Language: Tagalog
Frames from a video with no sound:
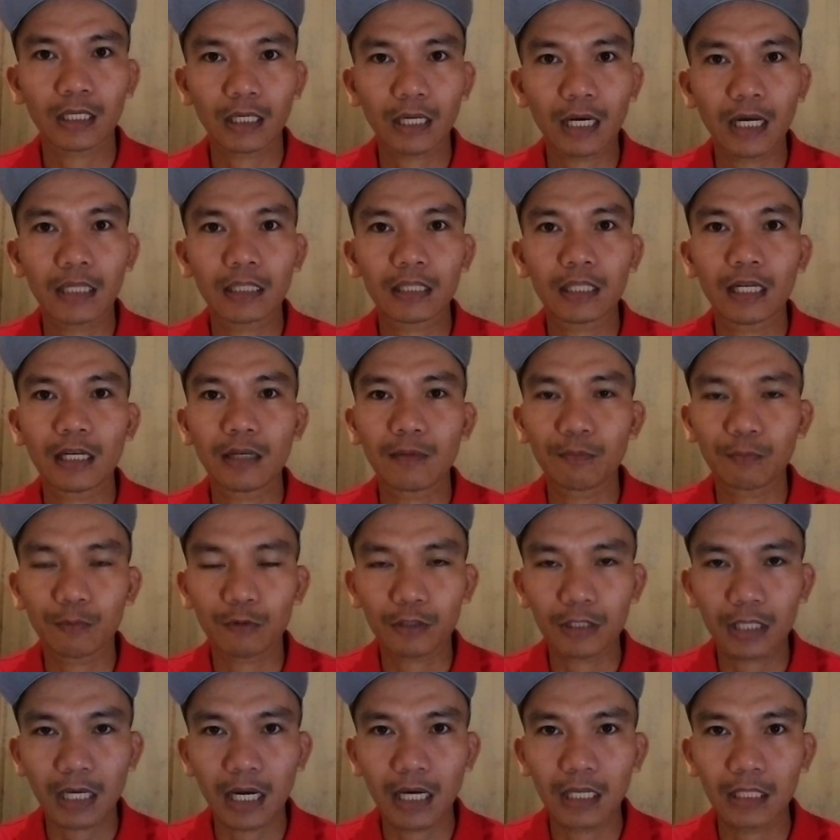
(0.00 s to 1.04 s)
Kahit alin po
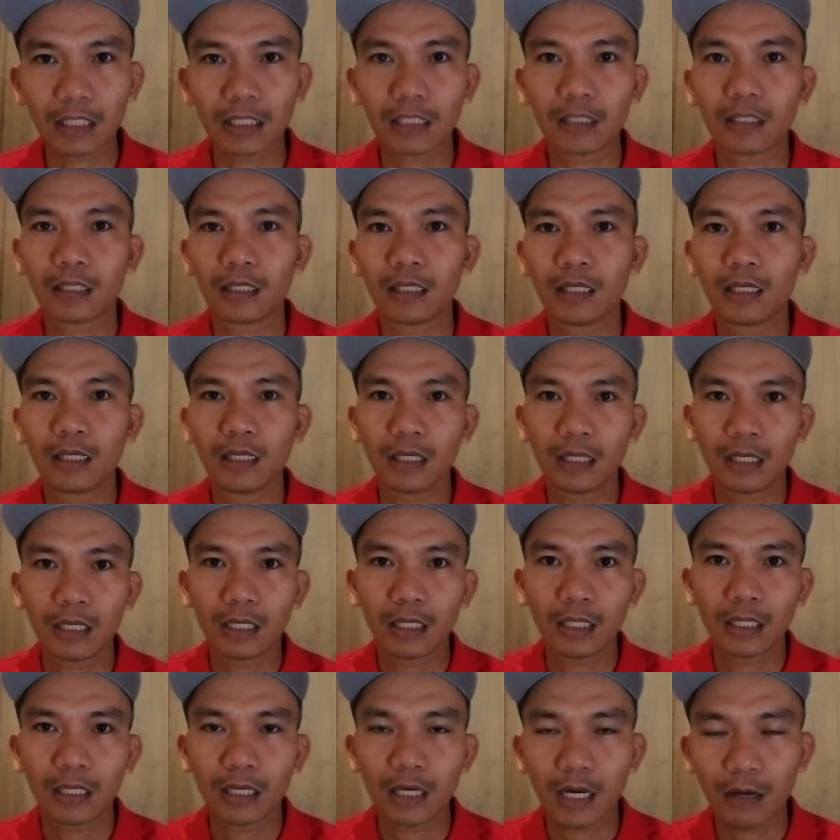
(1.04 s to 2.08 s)
sa atin,
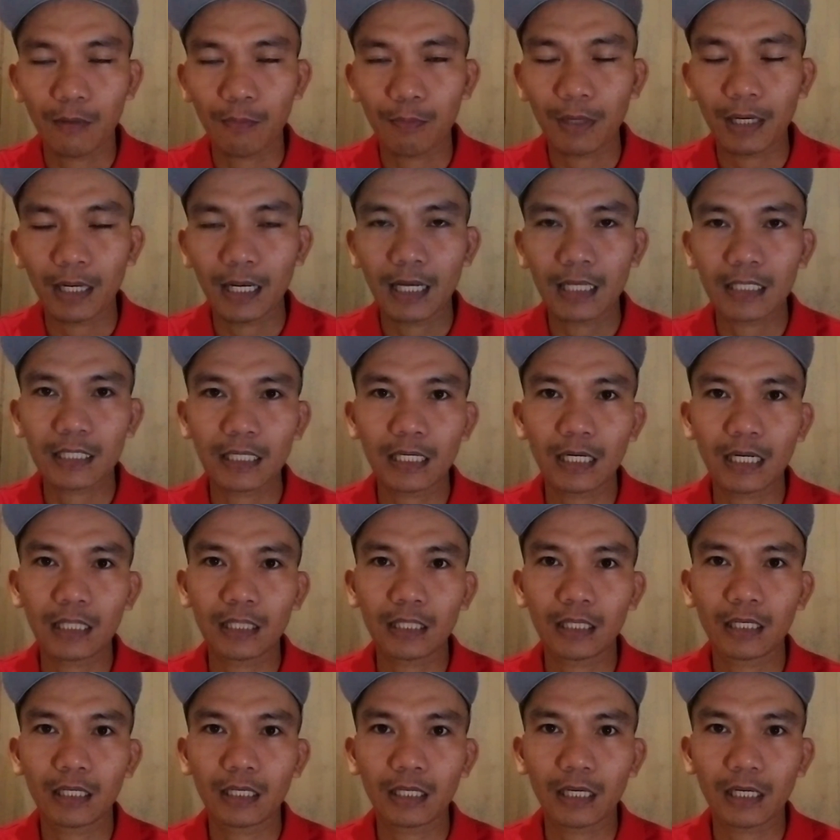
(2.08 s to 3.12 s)
ang panlasa
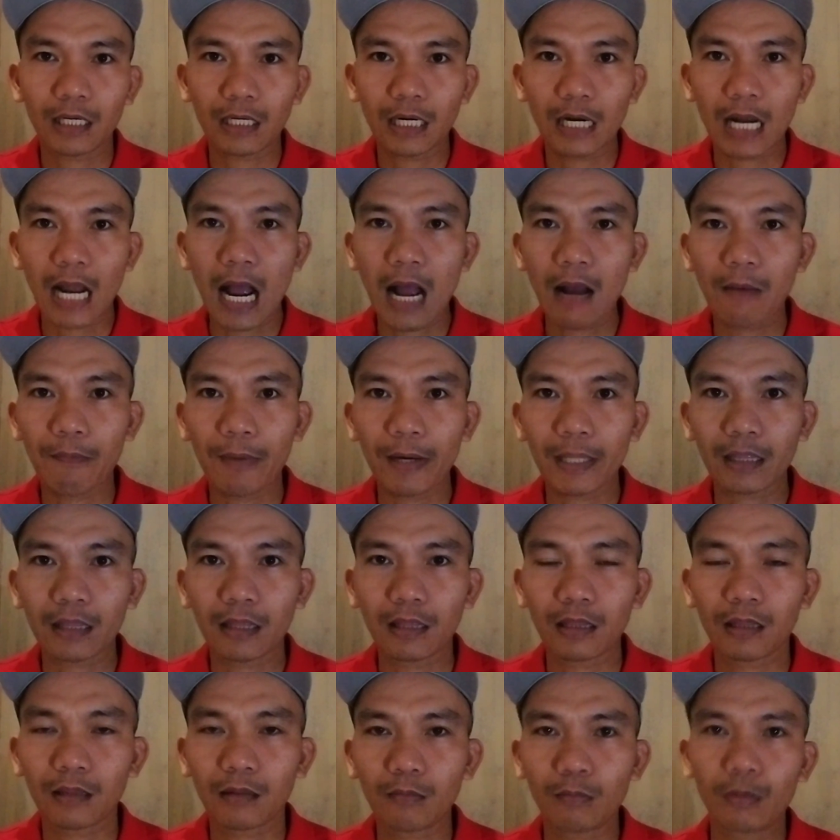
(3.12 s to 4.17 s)
natin hanggang apat,
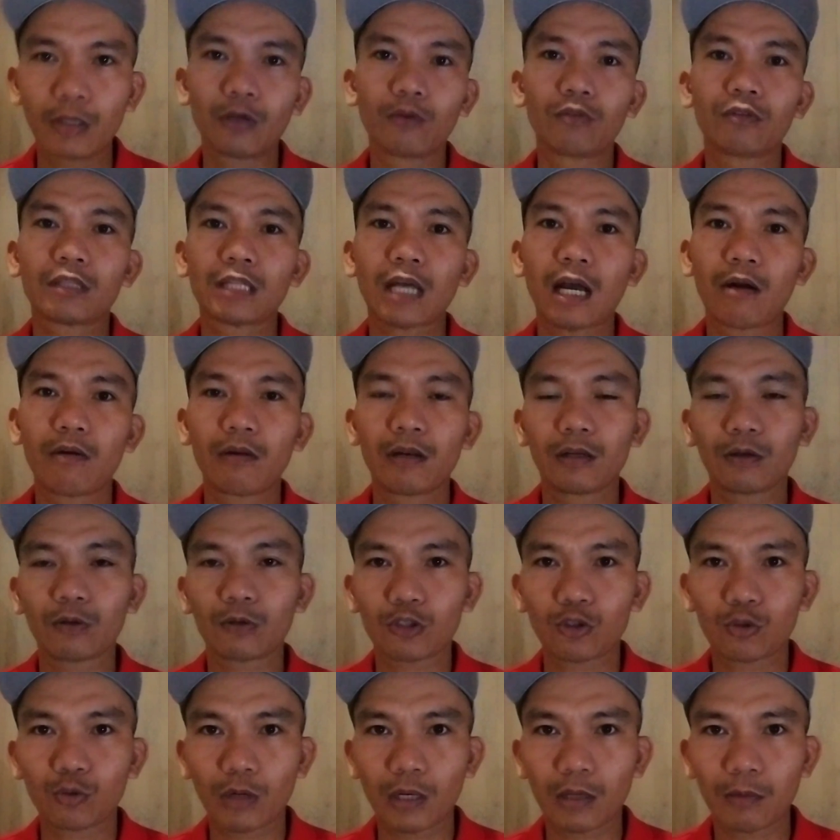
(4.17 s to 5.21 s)
mayroong tao na
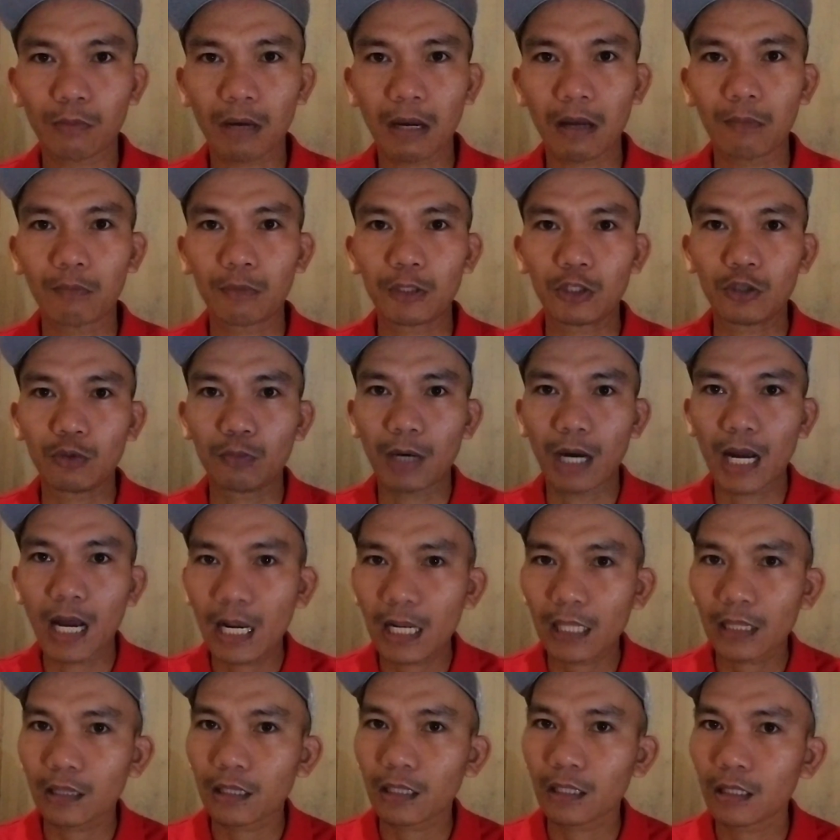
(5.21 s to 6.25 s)
gusto ay medyo
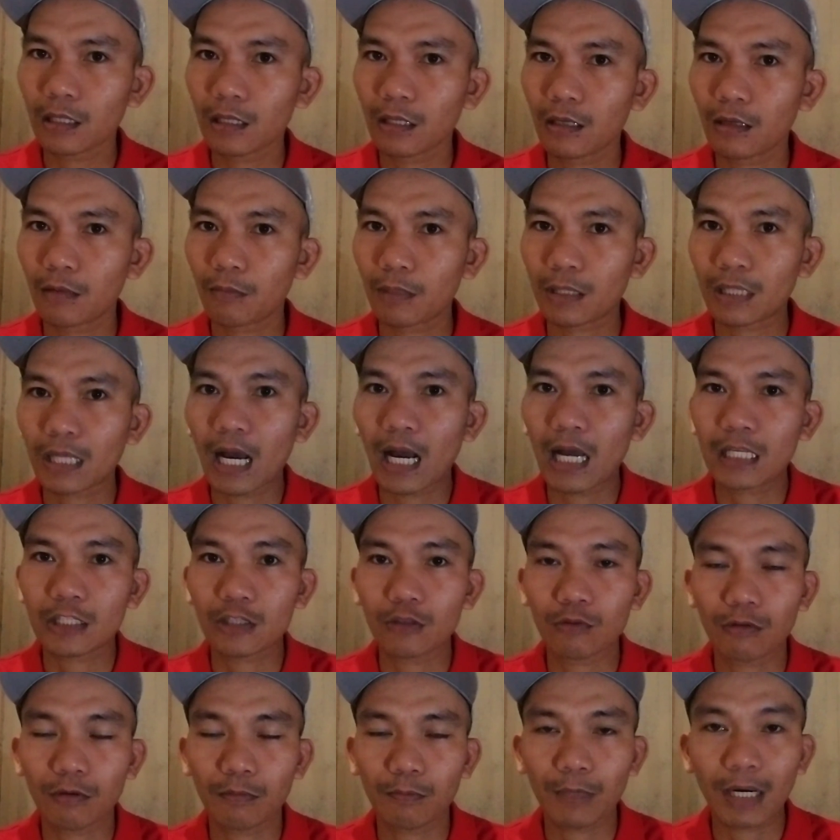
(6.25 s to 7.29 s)
maalat, mataas
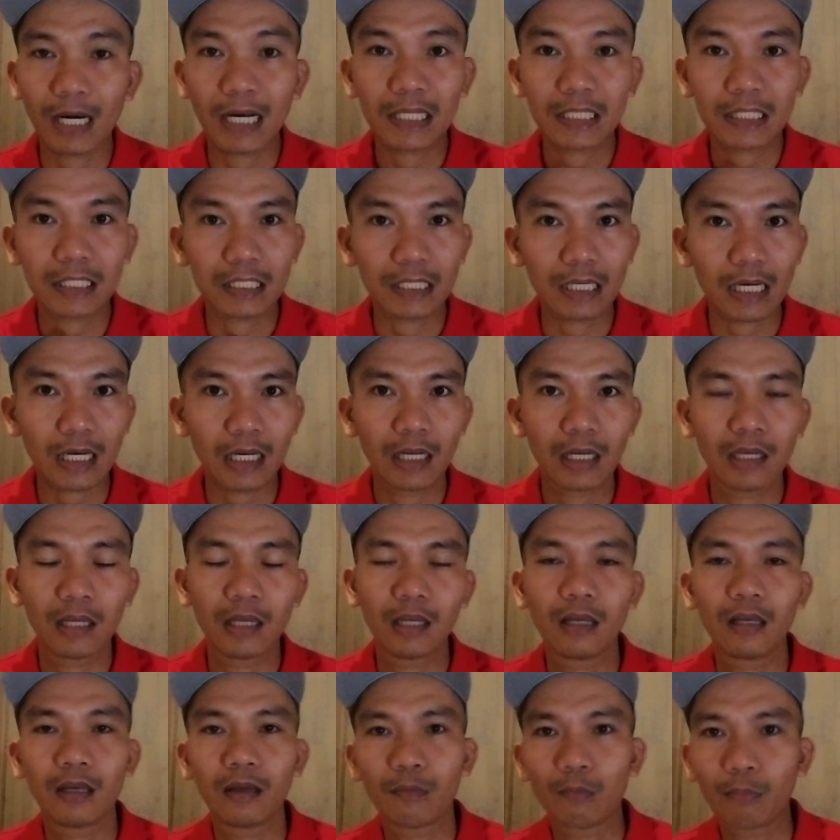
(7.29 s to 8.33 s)
yung pangasin niya,
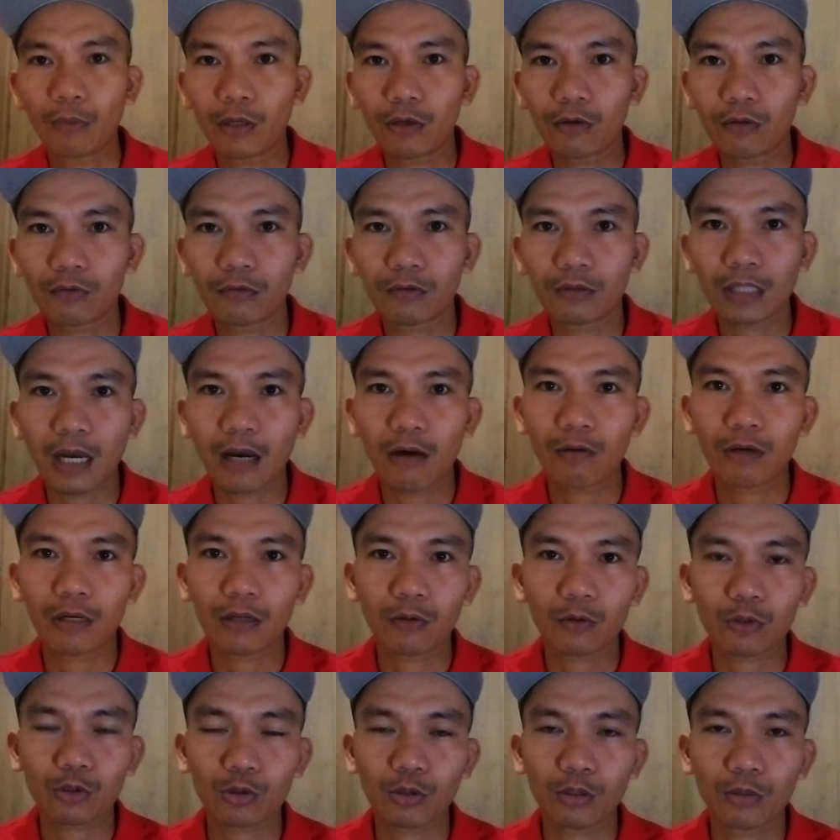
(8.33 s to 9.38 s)
Meron tao na
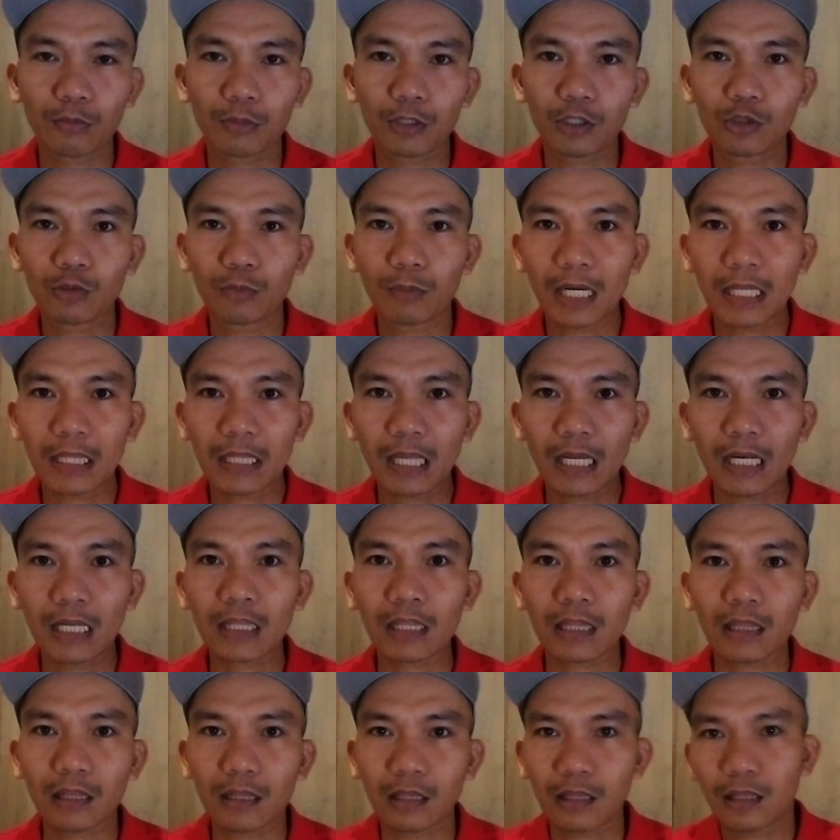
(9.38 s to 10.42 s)
gusto yung medyo maalat-alat,
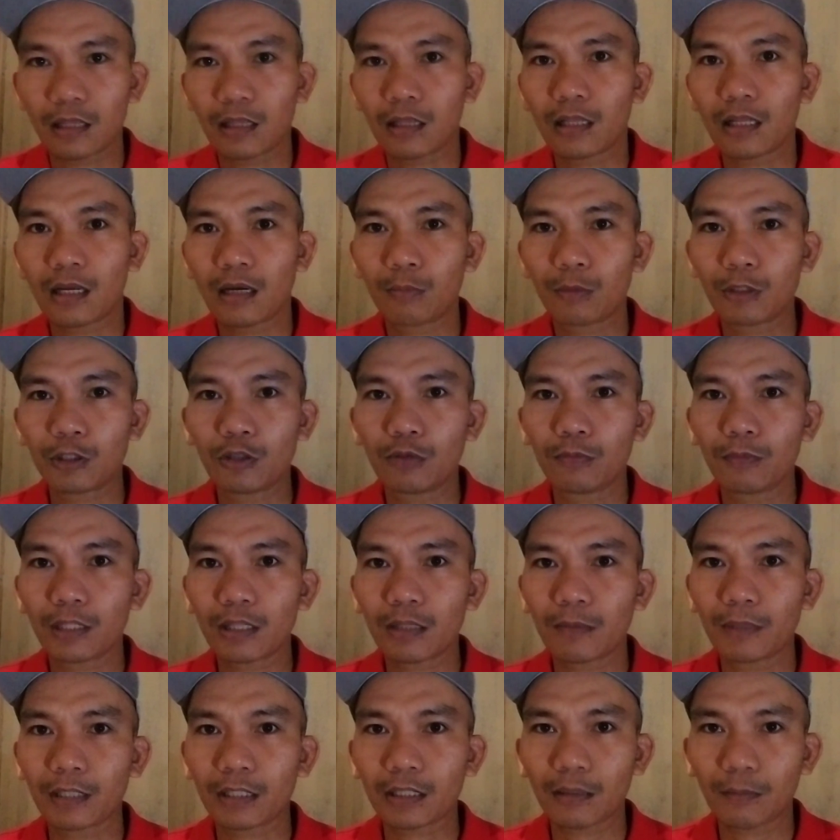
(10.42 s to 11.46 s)
na medyo
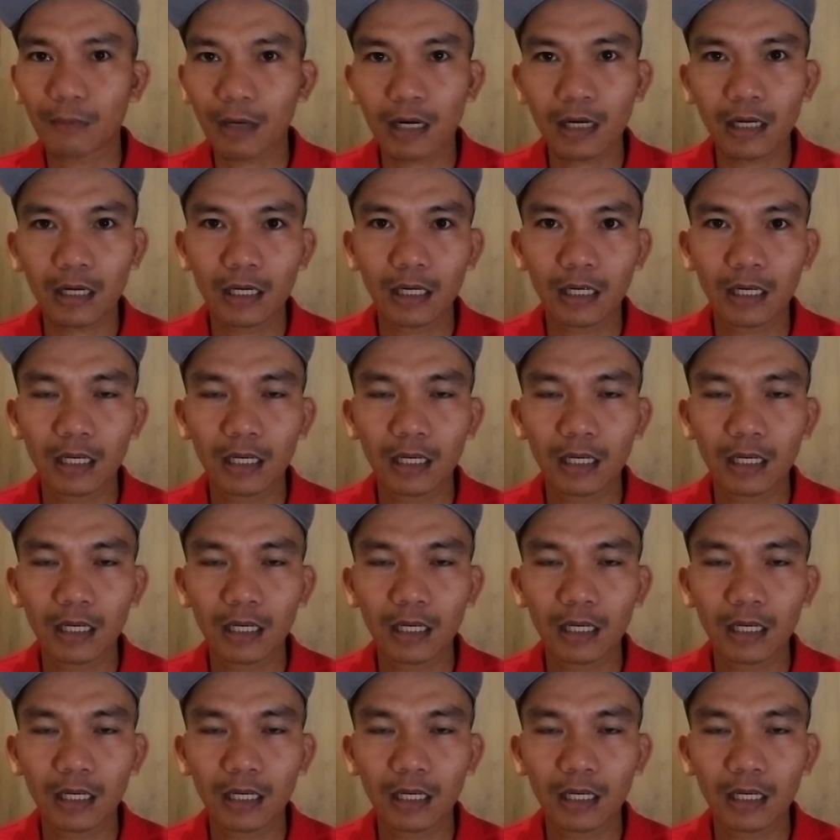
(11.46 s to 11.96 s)
matabang-tabang.